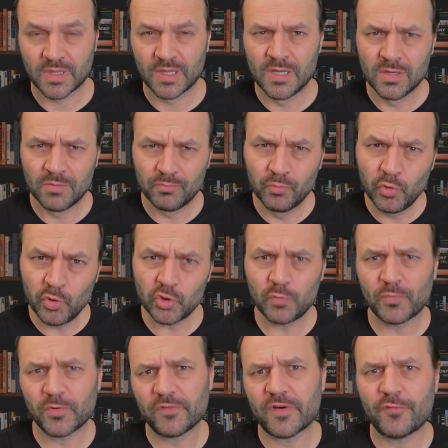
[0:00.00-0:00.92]
muito
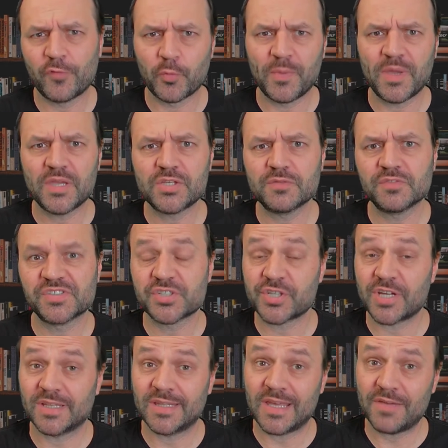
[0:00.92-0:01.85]
provavelmente você já
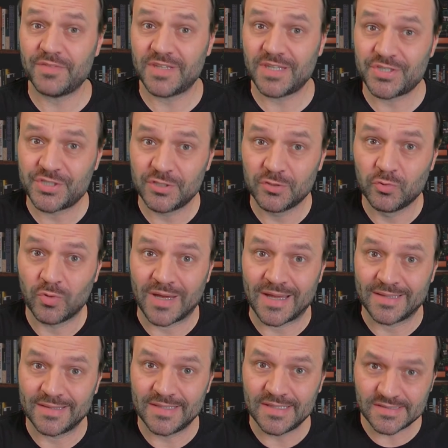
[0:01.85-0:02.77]
deve ter tido a
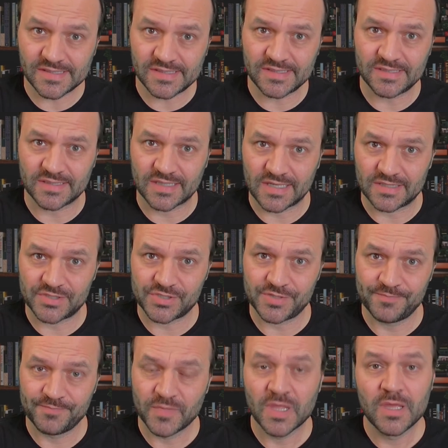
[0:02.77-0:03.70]
necessidade
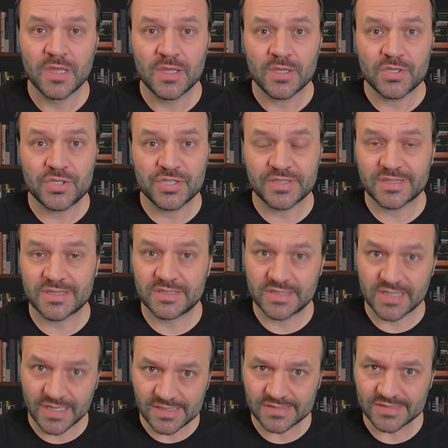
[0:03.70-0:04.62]
de
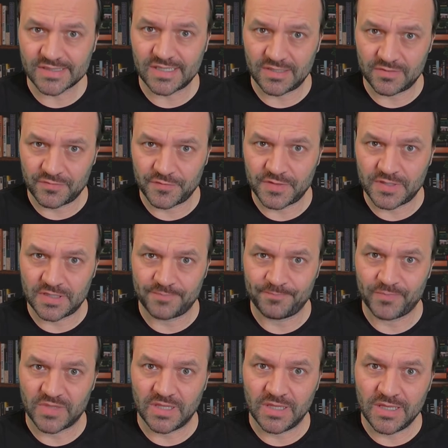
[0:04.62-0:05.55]
transcrever
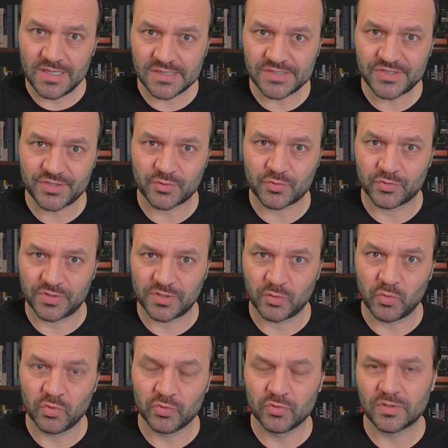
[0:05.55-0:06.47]
este
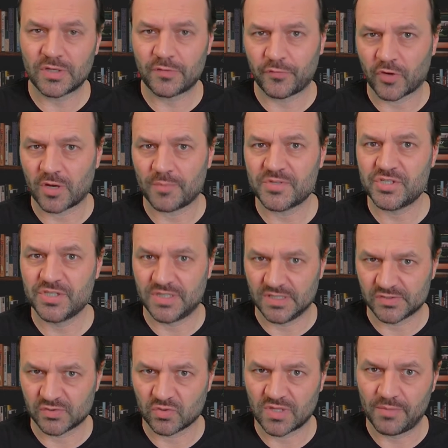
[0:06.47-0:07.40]
conteúdo na forma de
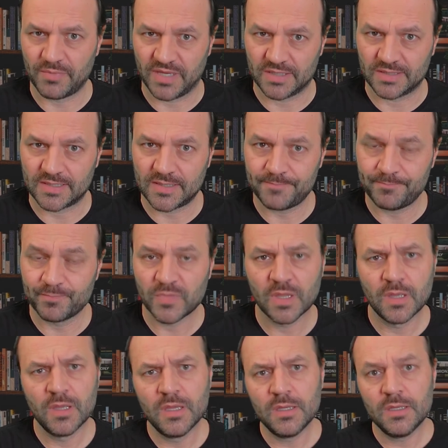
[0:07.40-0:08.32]
texto também, né?
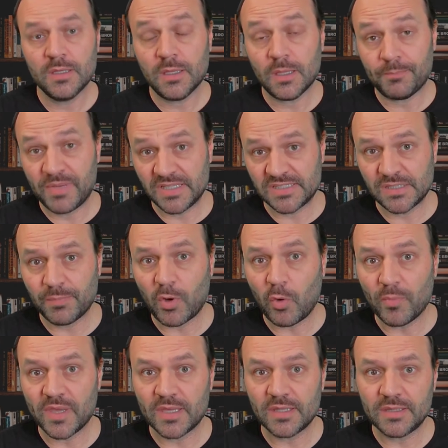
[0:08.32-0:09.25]

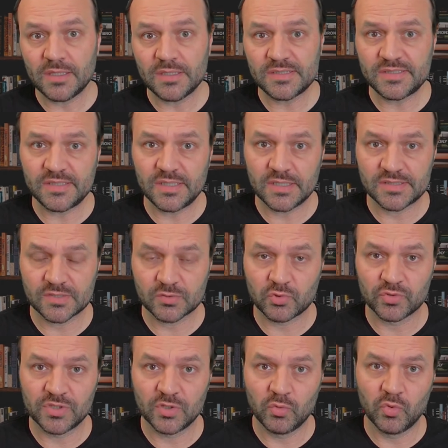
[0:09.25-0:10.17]
Principalmente se esse
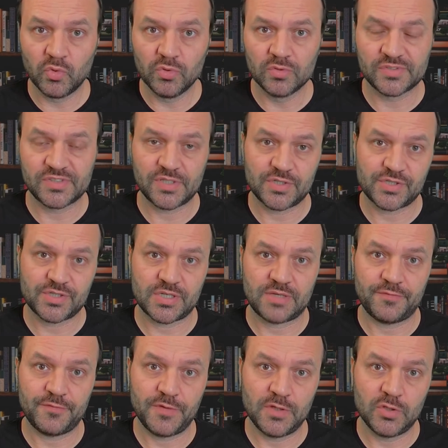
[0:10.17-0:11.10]
conteúdo, seja
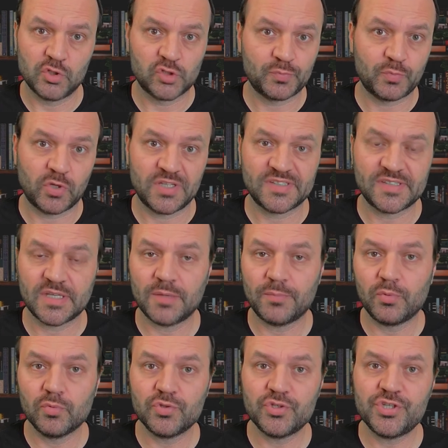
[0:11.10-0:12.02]
vídeos, por
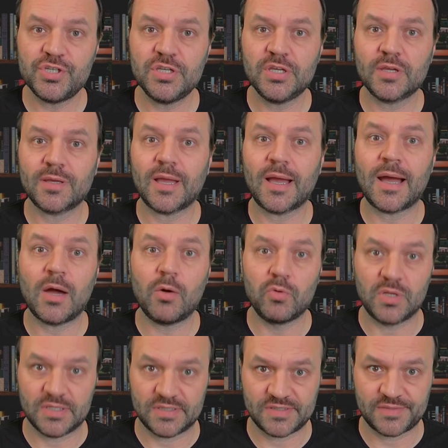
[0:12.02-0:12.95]
exemplo, de
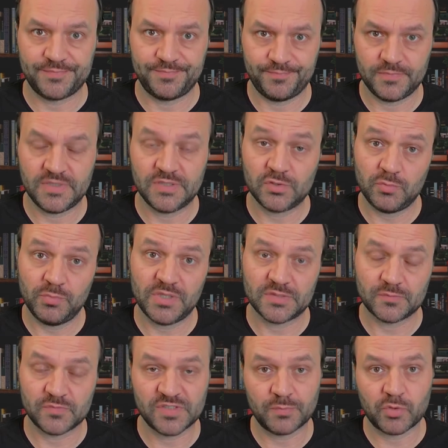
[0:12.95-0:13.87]
aulas. Isso mesmo,
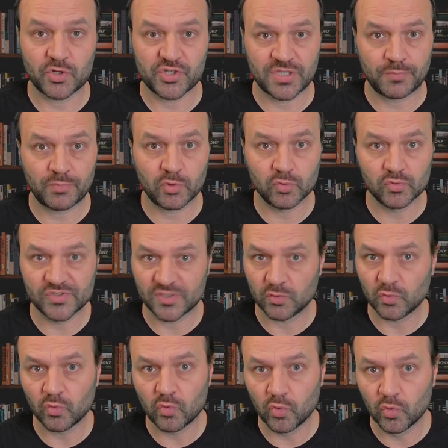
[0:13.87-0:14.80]
você pode estar produzindo
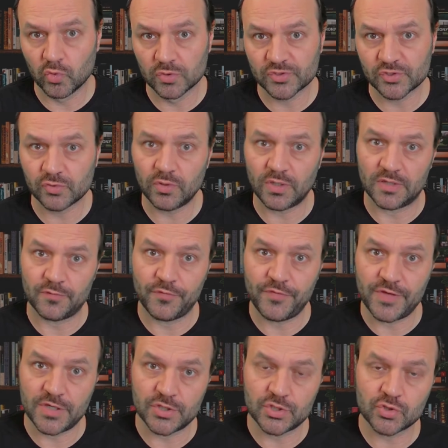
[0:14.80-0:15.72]
um curso em
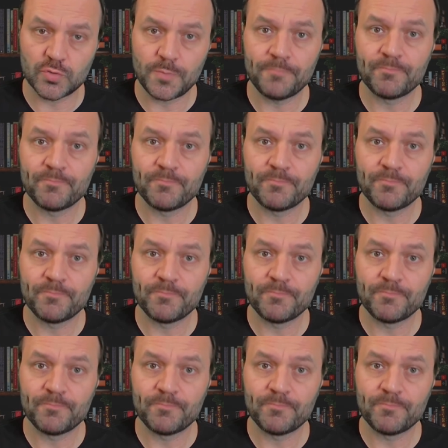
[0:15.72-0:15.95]
vídeo